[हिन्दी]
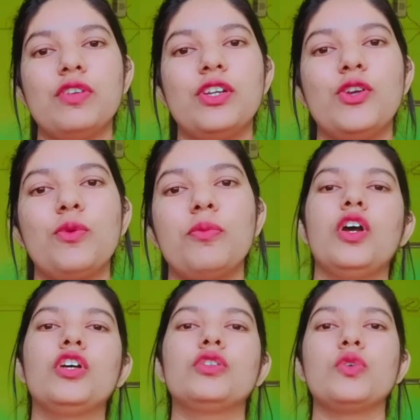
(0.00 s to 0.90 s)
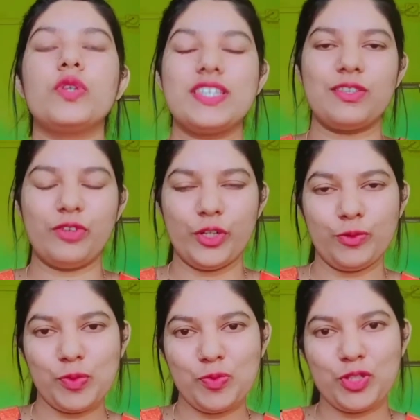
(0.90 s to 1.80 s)
वीडियो में तो इस
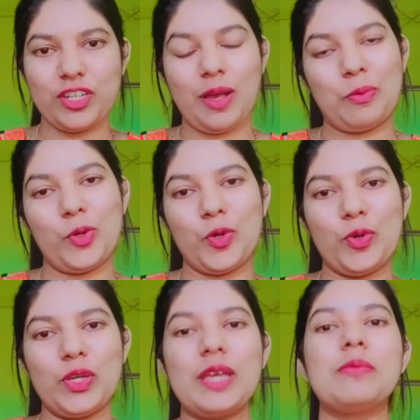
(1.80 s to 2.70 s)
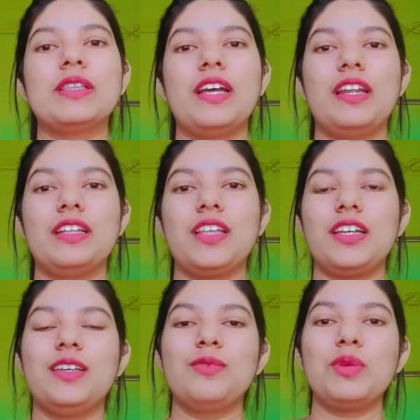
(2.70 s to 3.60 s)
वीडियो में मुझे आपको यही बताना था
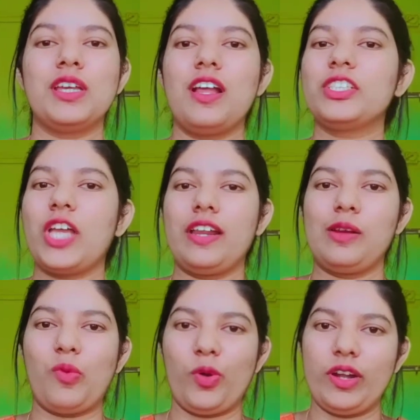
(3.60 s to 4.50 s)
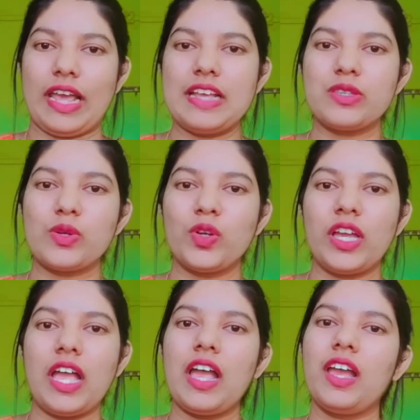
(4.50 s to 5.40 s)
कि मेरा चैनल मोनेटाइज हो
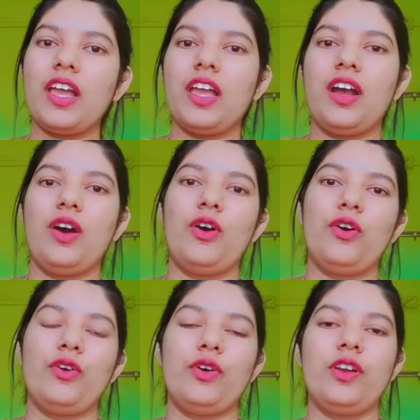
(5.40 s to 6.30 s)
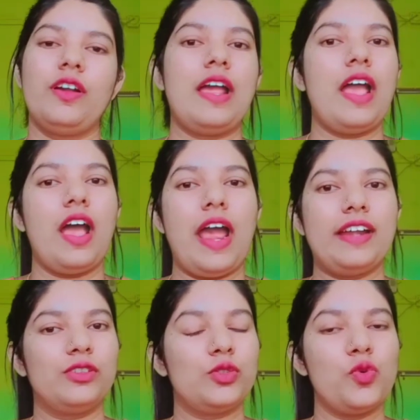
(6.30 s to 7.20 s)
गया है और
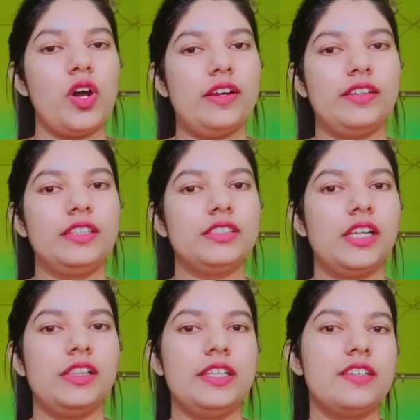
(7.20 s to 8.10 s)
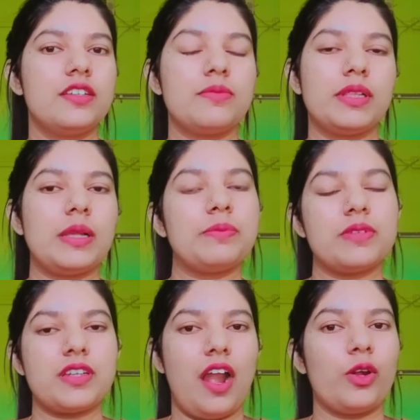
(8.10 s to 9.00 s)
एड टू अर्न जल्दी ही मतलब
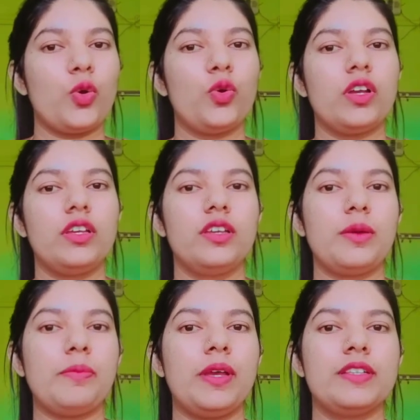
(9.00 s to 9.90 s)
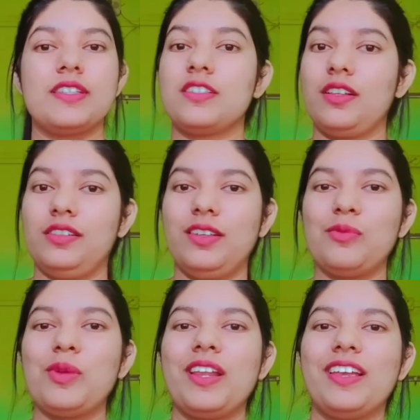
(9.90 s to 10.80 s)
स्टार्ट हो गई है पैसे जल्दी ही
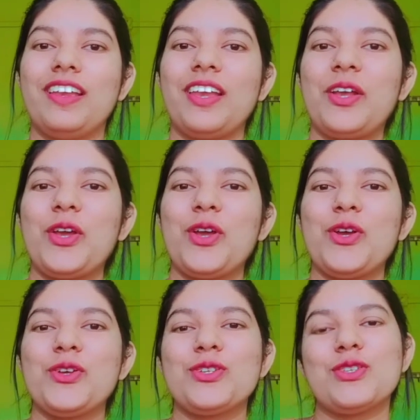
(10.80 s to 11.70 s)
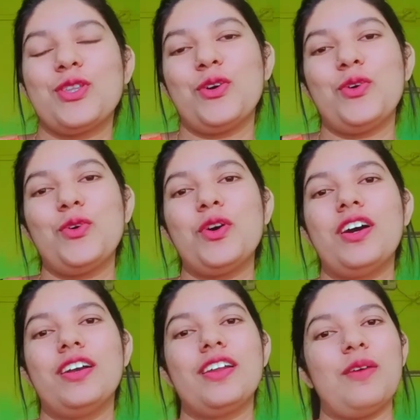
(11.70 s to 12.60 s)
मिलेंगे तो
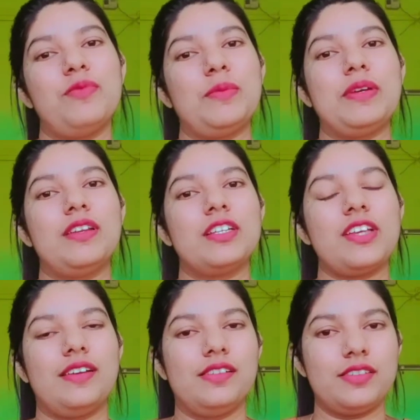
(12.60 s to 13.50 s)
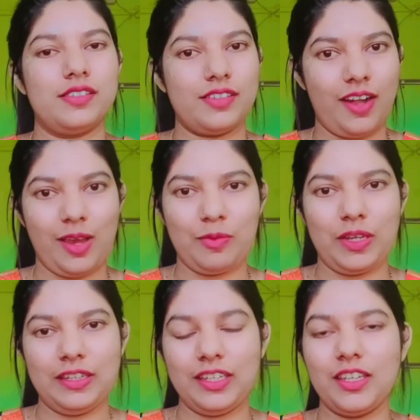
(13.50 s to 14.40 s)
अगर आपने मेरा चैनल सब्सक्राइब
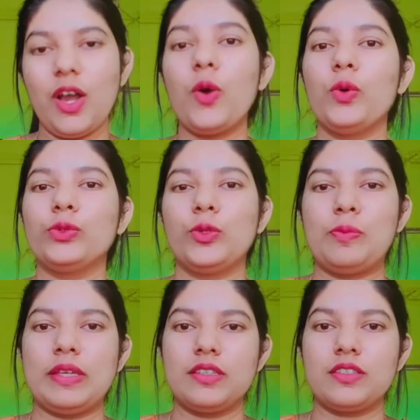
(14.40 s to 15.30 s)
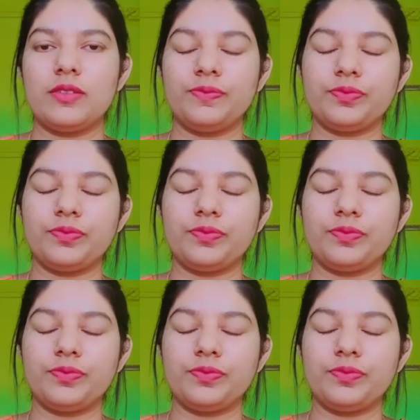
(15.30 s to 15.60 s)
नहीं किया हो तो प्लीज़